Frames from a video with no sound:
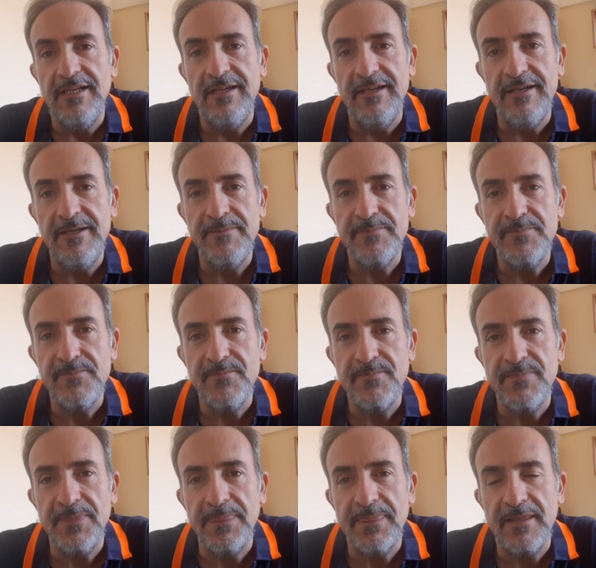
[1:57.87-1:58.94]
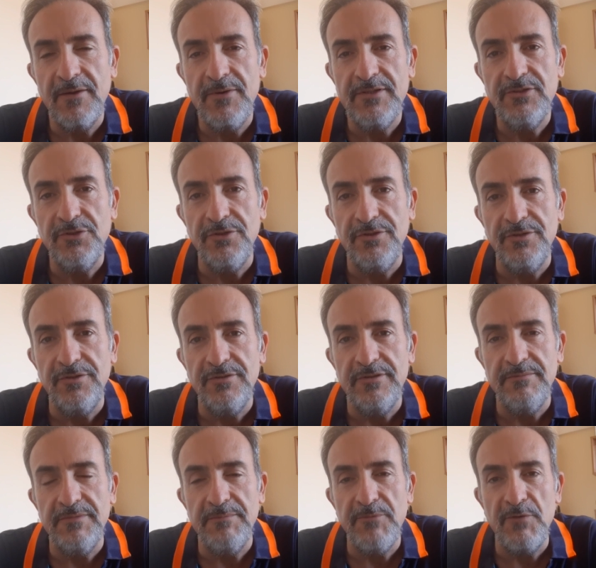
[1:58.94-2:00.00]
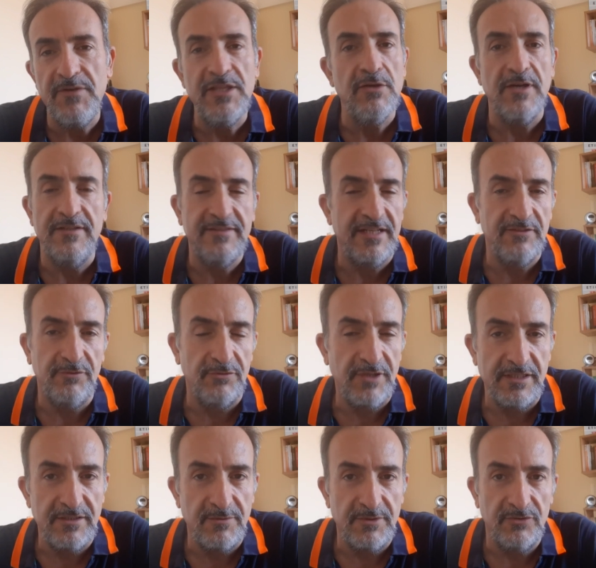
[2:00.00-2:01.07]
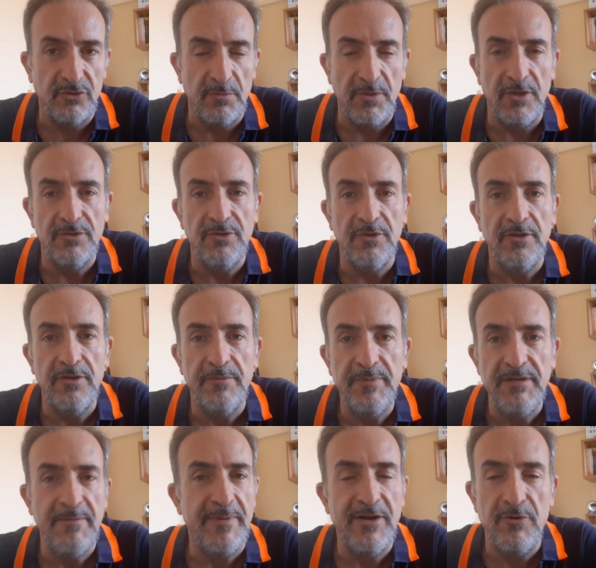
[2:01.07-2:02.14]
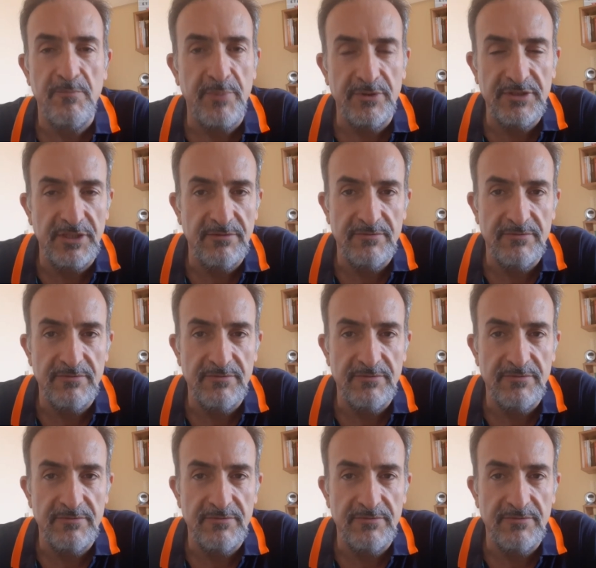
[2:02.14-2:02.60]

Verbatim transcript: Ehm, questo, il mio video sarà strutturato in questo modo. Eh, prima parlerò un po' di